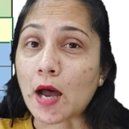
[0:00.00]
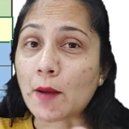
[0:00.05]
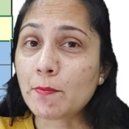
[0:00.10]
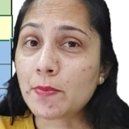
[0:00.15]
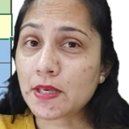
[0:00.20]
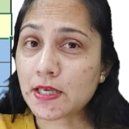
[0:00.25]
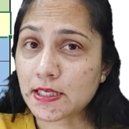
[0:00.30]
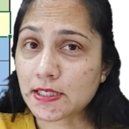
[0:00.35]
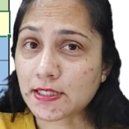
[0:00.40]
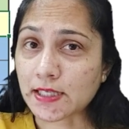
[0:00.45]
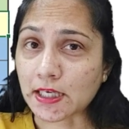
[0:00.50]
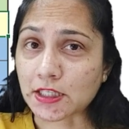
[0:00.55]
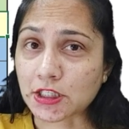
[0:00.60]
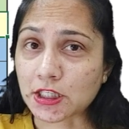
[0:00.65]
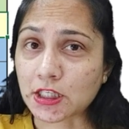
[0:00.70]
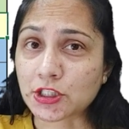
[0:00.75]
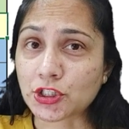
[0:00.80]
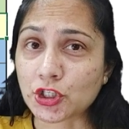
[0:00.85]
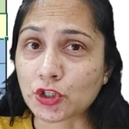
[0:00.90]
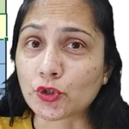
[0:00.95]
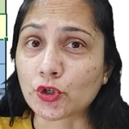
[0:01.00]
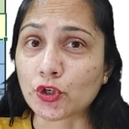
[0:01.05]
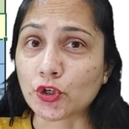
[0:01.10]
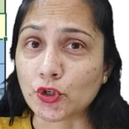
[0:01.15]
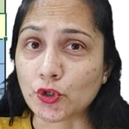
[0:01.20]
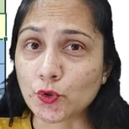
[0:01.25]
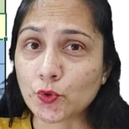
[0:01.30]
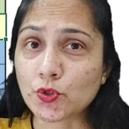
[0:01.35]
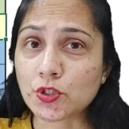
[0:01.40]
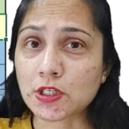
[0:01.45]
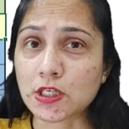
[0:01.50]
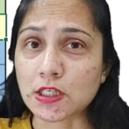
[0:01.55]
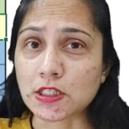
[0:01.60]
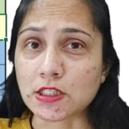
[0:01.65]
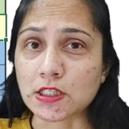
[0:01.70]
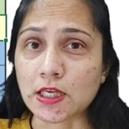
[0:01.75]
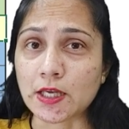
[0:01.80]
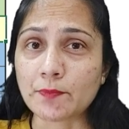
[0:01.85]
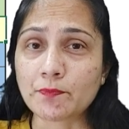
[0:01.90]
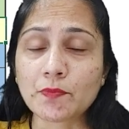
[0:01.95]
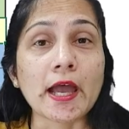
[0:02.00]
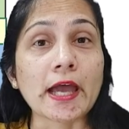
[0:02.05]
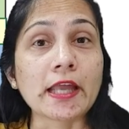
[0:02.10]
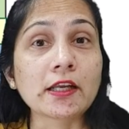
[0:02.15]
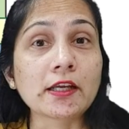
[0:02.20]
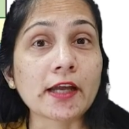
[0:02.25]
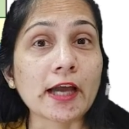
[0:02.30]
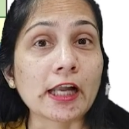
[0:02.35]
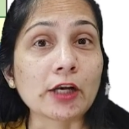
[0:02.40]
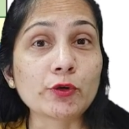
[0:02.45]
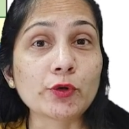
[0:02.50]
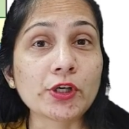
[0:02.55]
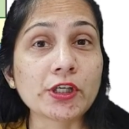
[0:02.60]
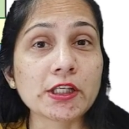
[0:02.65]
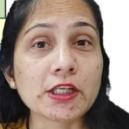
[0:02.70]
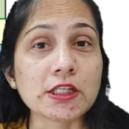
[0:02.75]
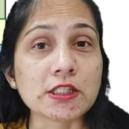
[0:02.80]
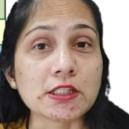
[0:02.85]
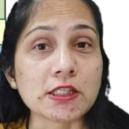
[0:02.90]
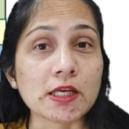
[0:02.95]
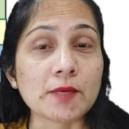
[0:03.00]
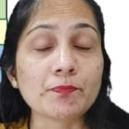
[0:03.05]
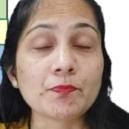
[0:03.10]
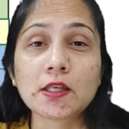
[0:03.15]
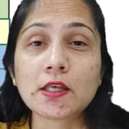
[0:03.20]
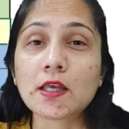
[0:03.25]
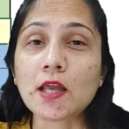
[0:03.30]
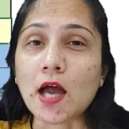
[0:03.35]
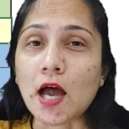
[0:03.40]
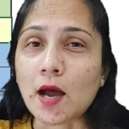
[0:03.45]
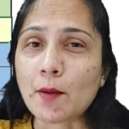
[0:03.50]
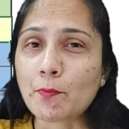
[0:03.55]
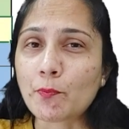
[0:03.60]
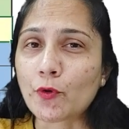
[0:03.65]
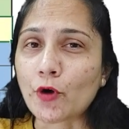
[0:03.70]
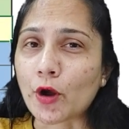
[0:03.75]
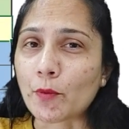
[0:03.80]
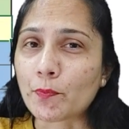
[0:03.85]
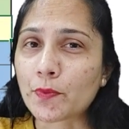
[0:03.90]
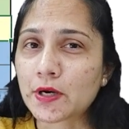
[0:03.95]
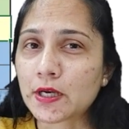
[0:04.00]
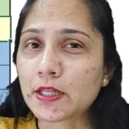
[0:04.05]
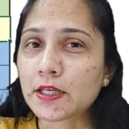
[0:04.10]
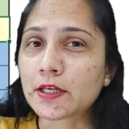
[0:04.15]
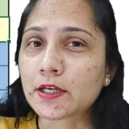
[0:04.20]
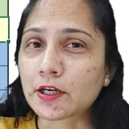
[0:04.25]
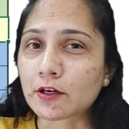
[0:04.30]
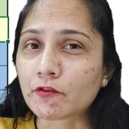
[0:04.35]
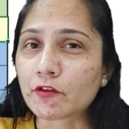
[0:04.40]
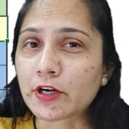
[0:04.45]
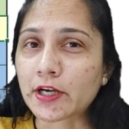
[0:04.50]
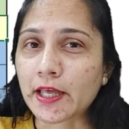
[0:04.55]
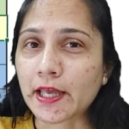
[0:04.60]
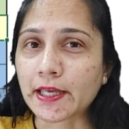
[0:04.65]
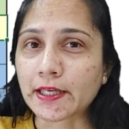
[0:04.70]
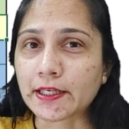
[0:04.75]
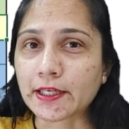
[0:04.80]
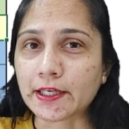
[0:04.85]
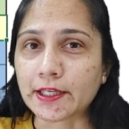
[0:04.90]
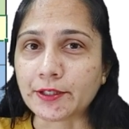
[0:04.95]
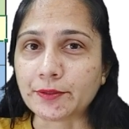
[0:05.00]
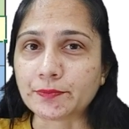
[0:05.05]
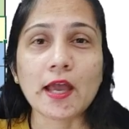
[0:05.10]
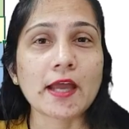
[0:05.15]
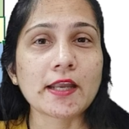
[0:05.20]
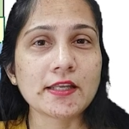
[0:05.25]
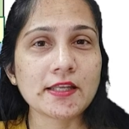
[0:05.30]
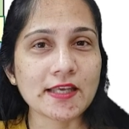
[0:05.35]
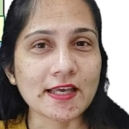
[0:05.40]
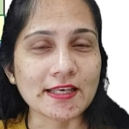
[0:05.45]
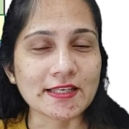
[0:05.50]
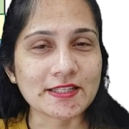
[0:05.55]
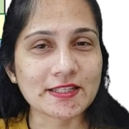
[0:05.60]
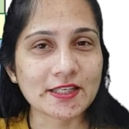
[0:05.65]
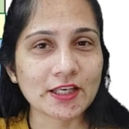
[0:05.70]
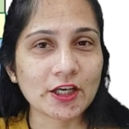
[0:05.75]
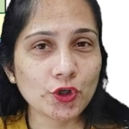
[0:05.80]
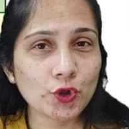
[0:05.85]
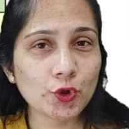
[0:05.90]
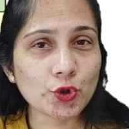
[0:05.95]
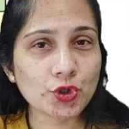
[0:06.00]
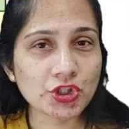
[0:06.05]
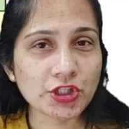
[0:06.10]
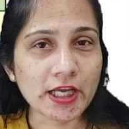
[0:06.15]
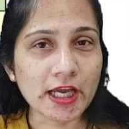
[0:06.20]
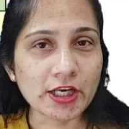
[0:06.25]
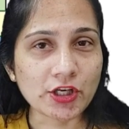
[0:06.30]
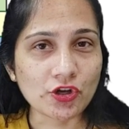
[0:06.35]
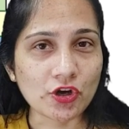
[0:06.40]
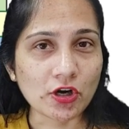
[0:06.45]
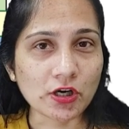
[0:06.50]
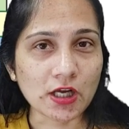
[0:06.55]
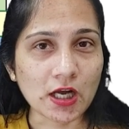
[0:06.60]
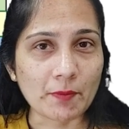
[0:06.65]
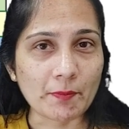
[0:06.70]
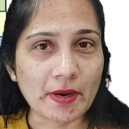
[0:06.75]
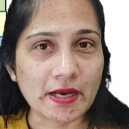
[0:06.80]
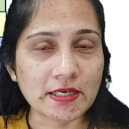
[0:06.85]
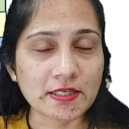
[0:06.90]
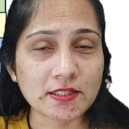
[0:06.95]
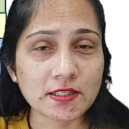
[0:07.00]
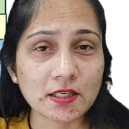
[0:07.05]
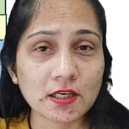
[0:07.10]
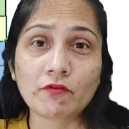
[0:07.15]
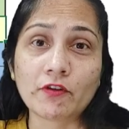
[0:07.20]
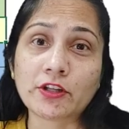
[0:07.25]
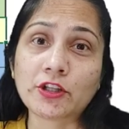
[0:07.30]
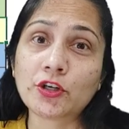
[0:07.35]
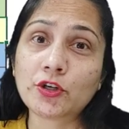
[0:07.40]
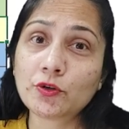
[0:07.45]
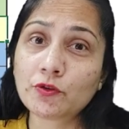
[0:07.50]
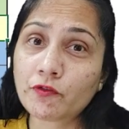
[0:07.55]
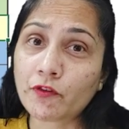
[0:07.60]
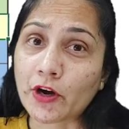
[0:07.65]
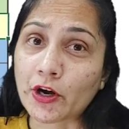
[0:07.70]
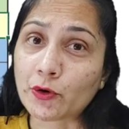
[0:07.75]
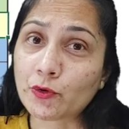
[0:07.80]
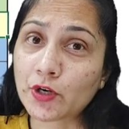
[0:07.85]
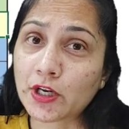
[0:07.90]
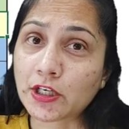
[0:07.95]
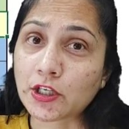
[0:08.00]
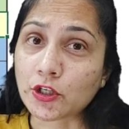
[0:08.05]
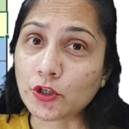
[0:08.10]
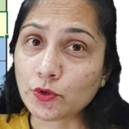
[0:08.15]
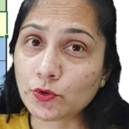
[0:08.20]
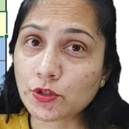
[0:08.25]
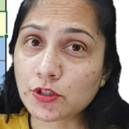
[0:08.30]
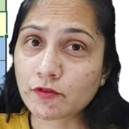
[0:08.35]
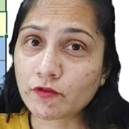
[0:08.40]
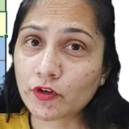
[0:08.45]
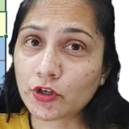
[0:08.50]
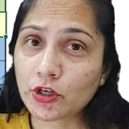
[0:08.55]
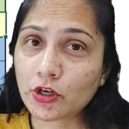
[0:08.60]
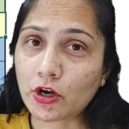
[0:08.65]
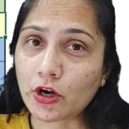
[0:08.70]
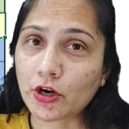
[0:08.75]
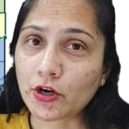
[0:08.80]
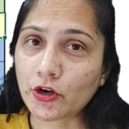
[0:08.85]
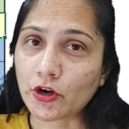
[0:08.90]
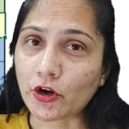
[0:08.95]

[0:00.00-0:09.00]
आप भी इस एक्सेल शीट को यूज कीजिए एंड कैलकुलेट कीजिए कि आप प्रॉपरली कवर्ड है कि नहीं एंड यस डू शेयर योर कमेंट्स वेदर यू फाउंड इट यूजफुल और